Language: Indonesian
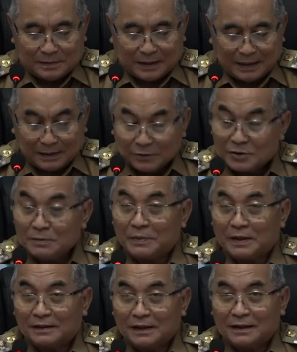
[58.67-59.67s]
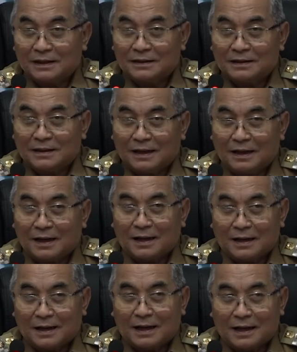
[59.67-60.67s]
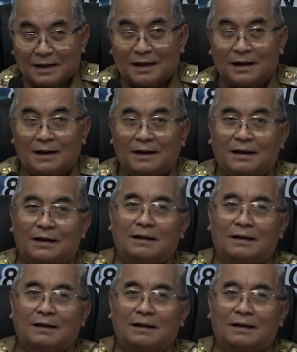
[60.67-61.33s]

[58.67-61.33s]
harus memperhatikan hak-hak anak. Ya.